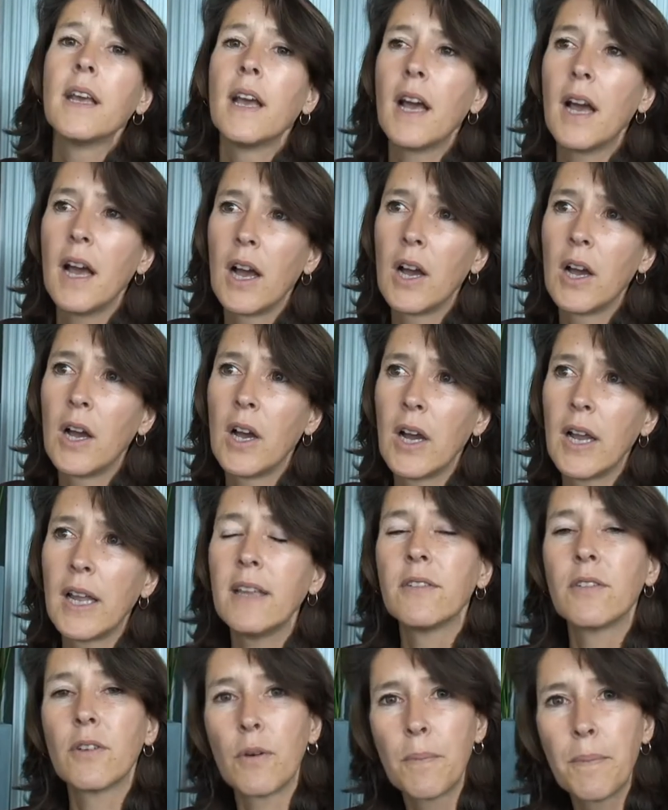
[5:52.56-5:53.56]
Euh,
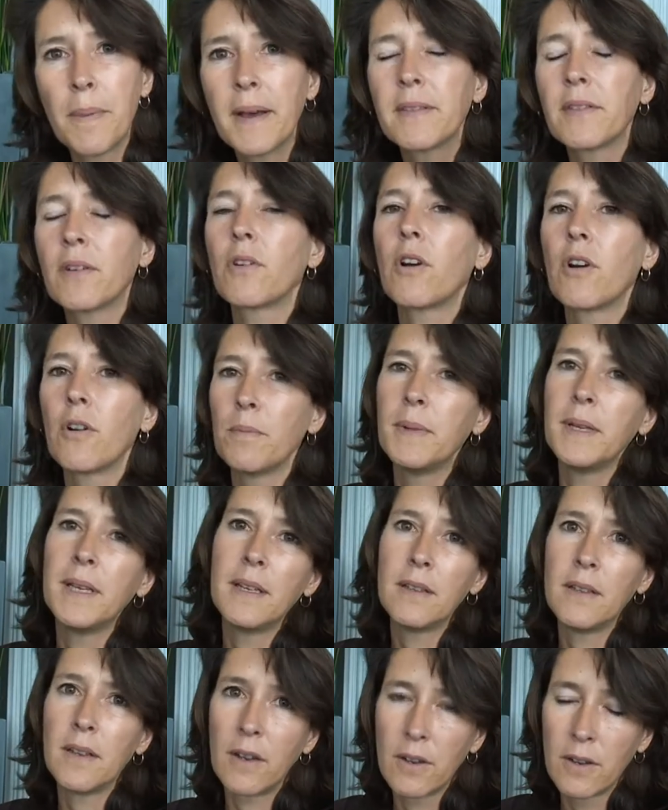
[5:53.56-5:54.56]
ils n'ont pas encore
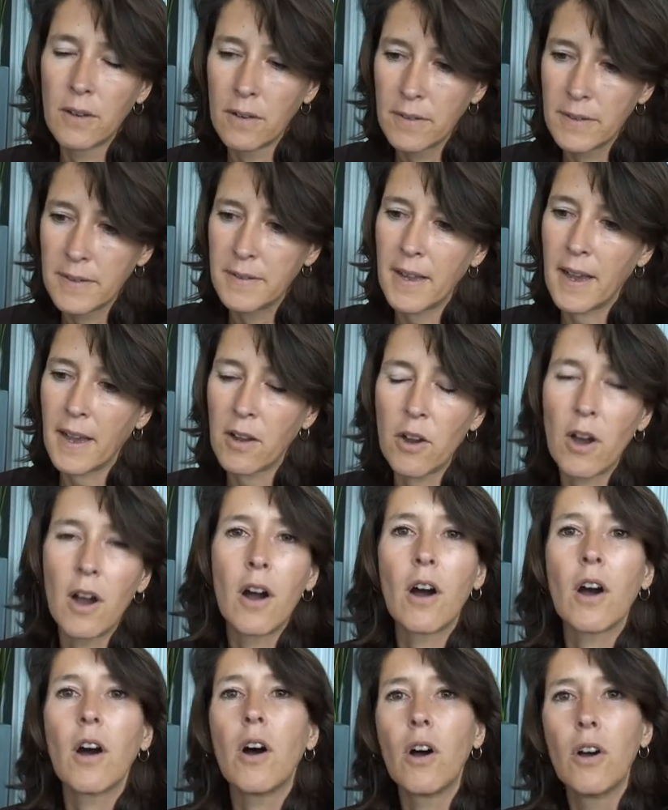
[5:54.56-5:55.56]
mis euh,
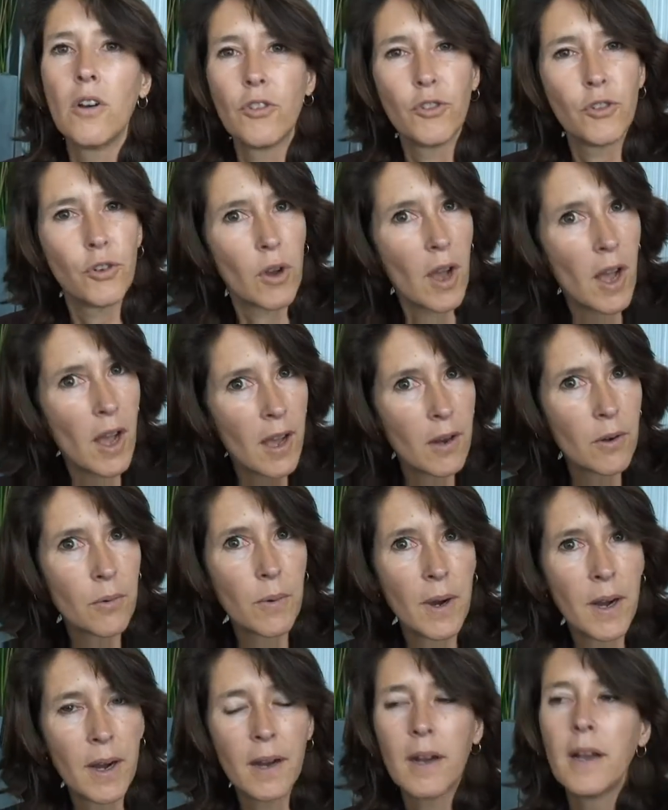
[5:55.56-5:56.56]
d'accord euh, sur un
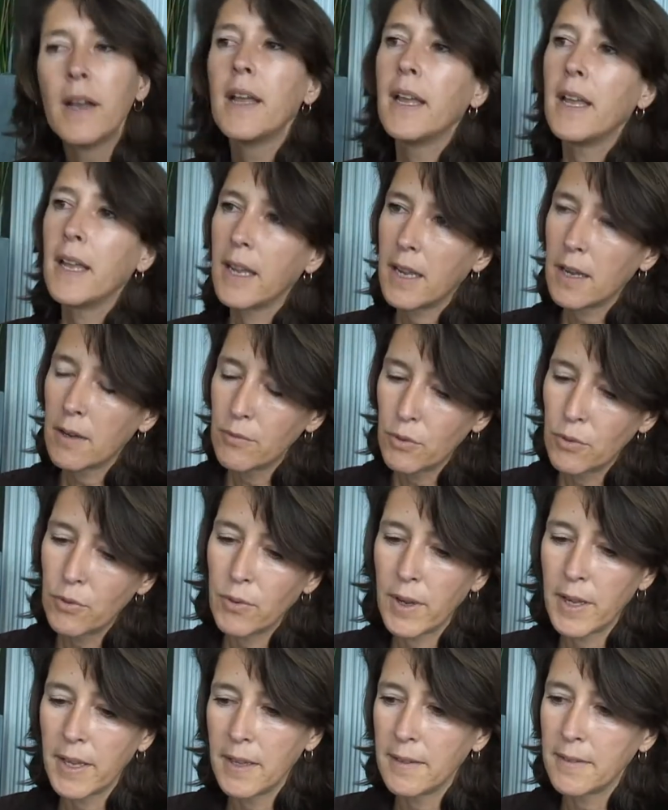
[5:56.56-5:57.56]
loi. Et comme vous
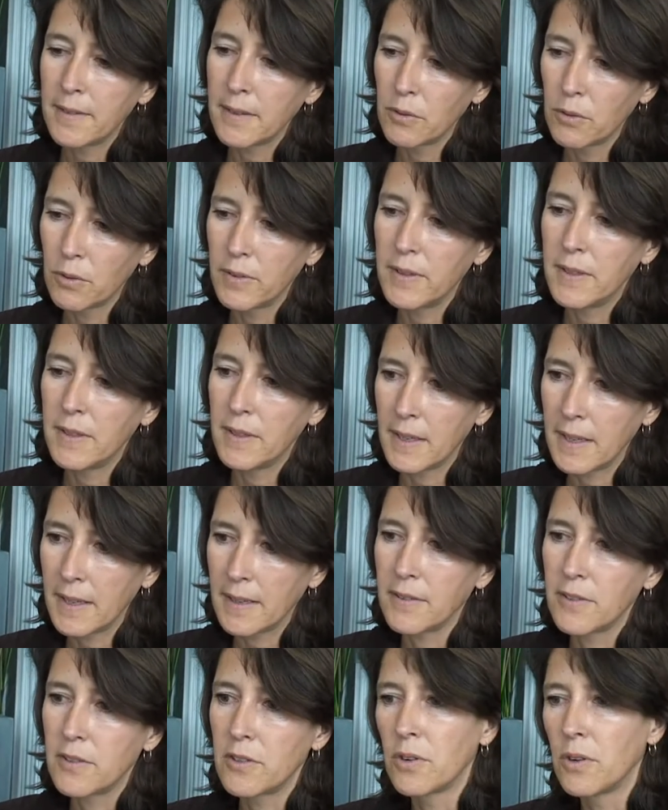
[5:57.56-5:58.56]
voyez, c'est aussi une
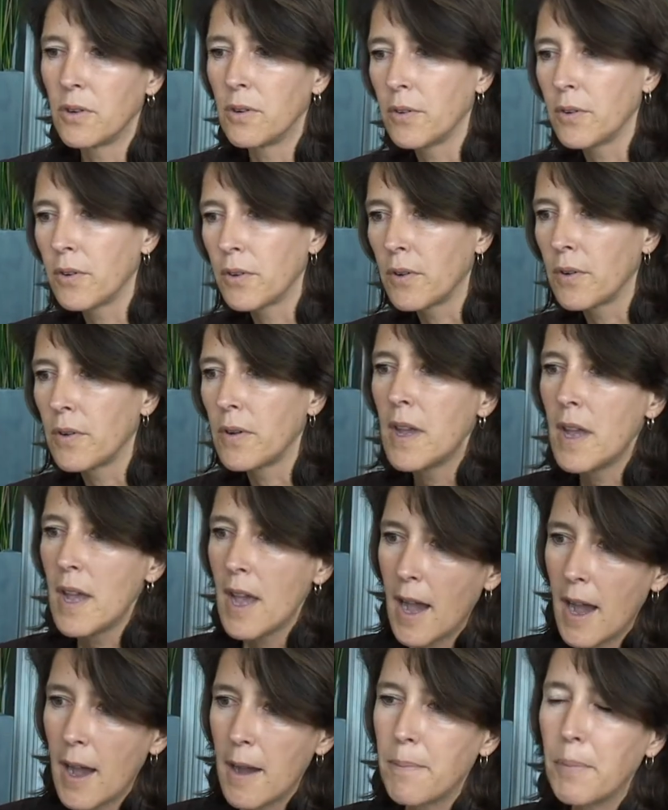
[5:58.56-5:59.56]
question de
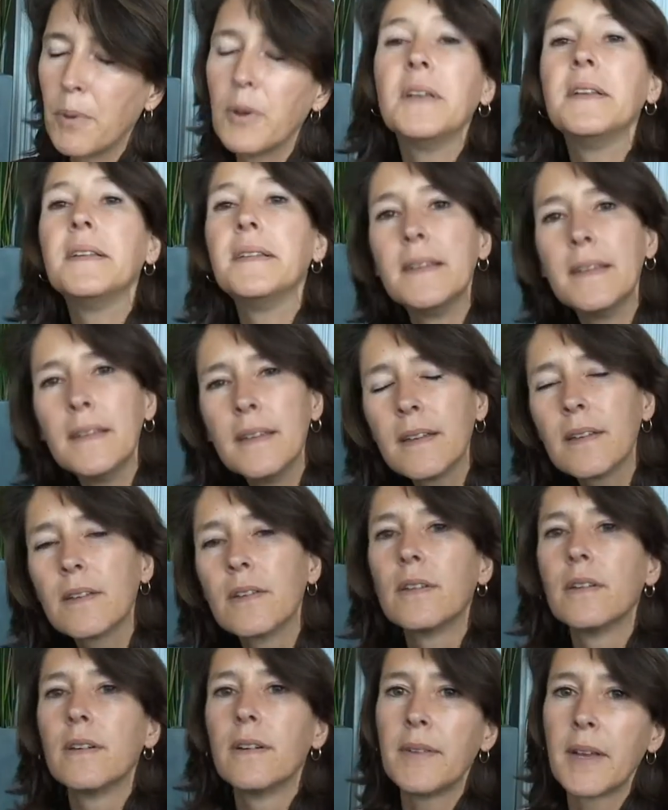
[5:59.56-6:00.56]
politique
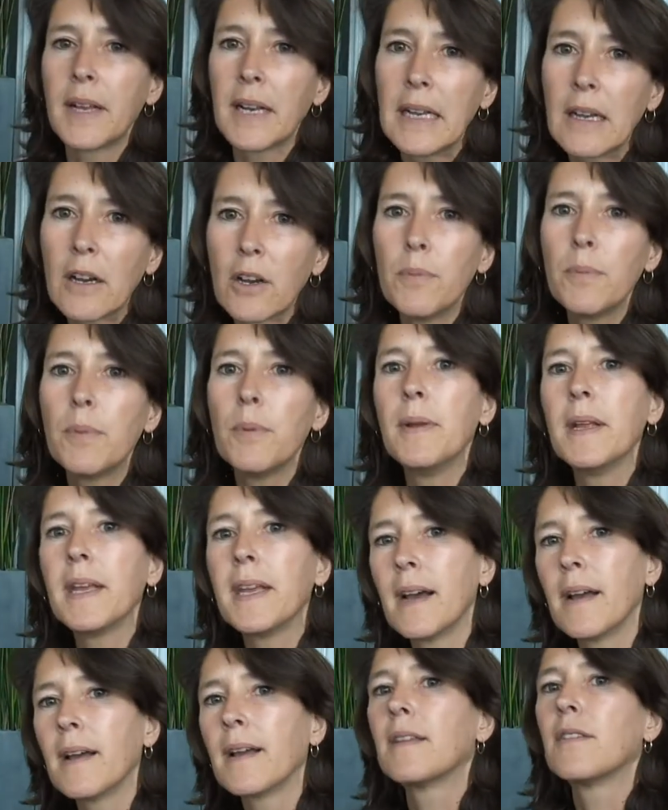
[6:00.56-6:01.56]
avec les
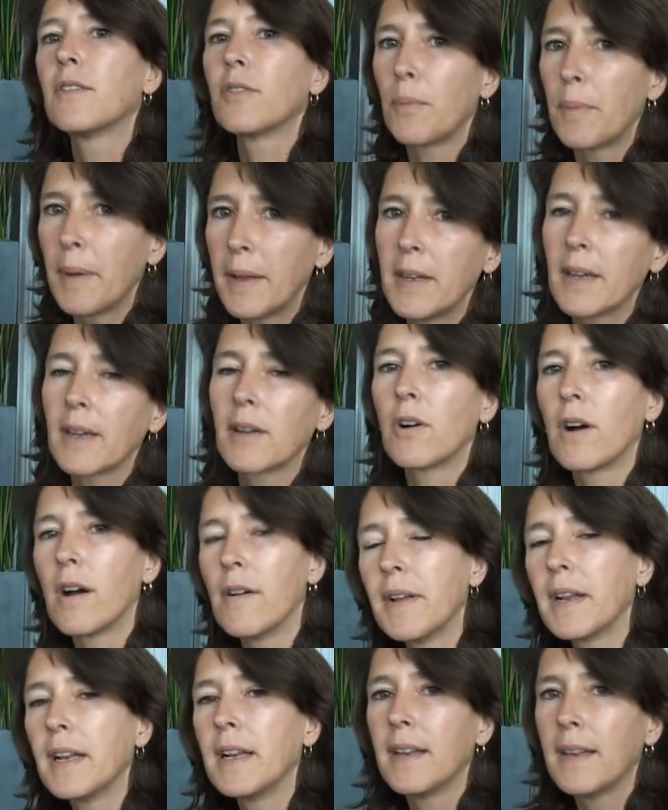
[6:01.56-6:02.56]
républicains qui ne sont pas d'accord
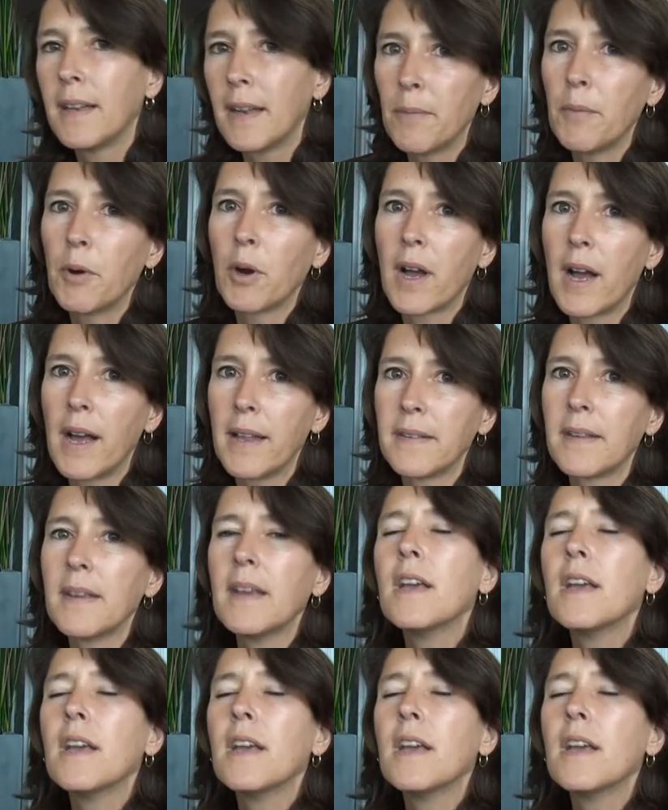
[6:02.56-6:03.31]
avec les démocrates.